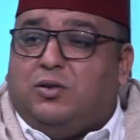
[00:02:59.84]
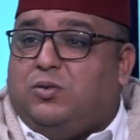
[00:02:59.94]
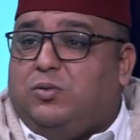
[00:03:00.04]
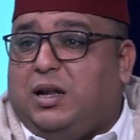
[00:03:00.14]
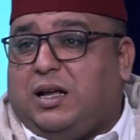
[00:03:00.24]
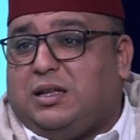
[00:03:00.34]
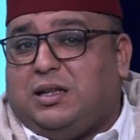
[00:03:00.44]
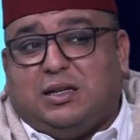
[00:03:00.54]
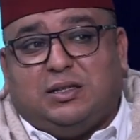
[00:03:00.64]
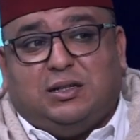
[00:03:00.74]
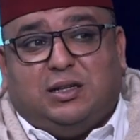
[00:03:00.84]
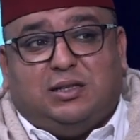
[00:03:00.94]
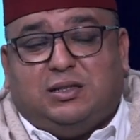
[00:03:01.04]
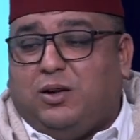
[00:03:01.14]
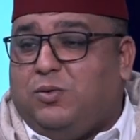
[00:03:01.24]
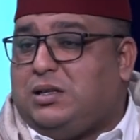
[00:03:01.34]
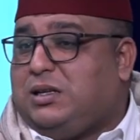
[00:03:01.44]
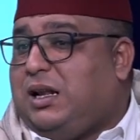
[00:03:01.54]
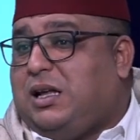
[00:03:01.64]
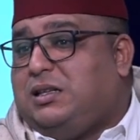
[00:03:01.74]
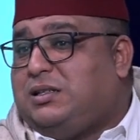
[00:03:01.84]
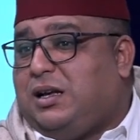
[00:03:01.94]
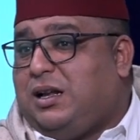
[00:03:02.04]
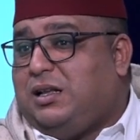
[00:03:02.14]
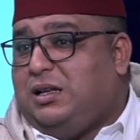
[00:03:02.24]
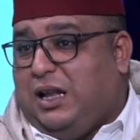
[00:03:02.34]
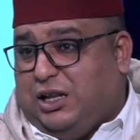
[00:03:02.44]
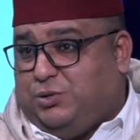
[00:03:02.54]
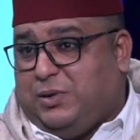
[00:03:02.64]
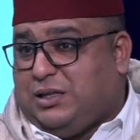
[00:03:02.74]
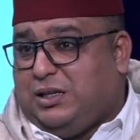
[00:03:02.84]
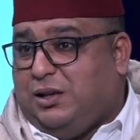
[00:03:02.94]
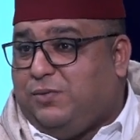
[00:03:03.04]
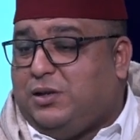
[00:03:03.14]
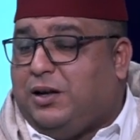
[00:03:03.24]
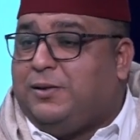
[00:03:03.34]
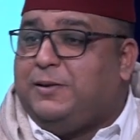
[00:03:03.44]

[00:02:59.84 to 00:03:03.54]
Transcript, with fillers: والا كانت القصيده استهواتك راه غادي الا عجبتك غتحفظها